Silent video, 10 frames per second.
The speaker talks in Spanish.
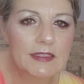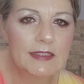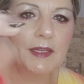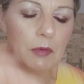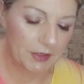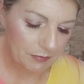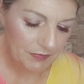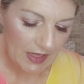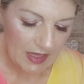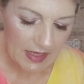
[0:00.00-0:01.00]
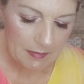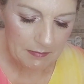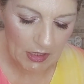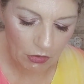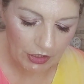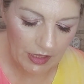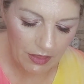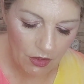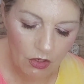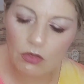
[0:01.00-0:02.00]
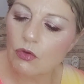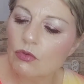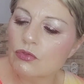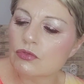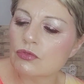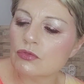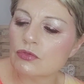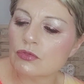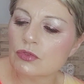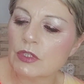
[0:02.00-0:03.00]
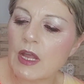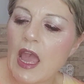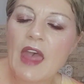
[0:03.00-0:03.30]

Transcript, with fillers: Y bueno, me he cogido un